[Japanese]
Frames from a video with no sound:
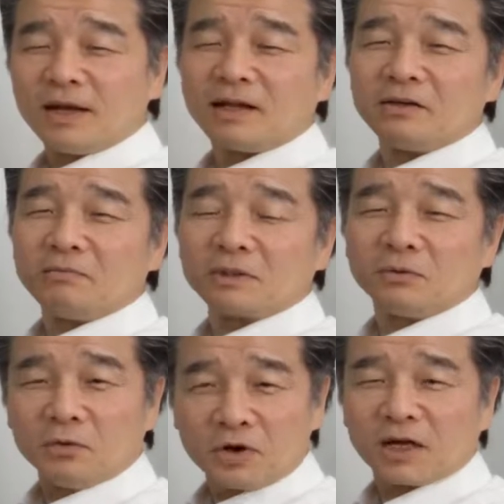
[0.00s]
あのま
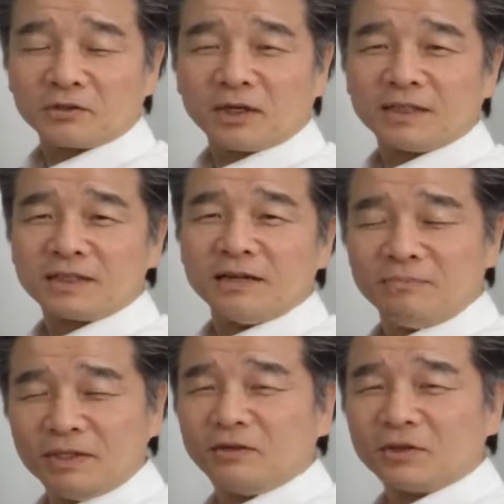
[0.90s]
たウォッカとかです
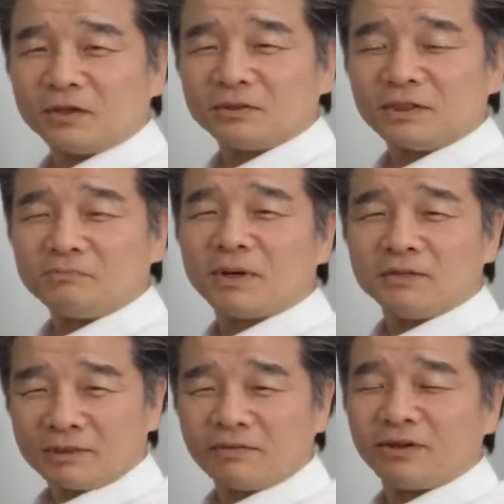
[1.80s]
ねビールとかそういうのいっ
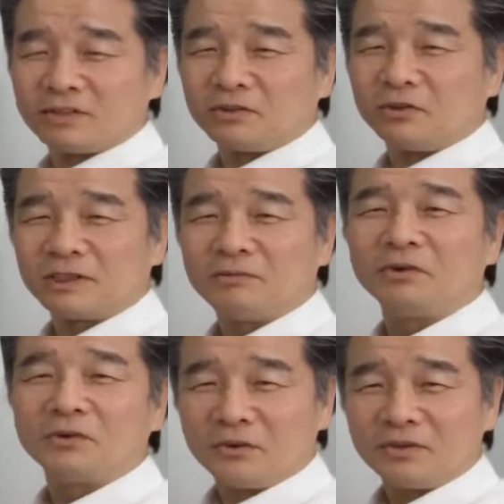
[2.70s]
ぱい売ってますのそういった
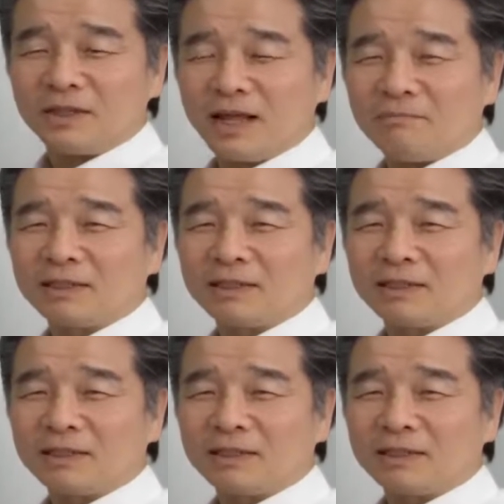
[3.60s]
ものを飲んで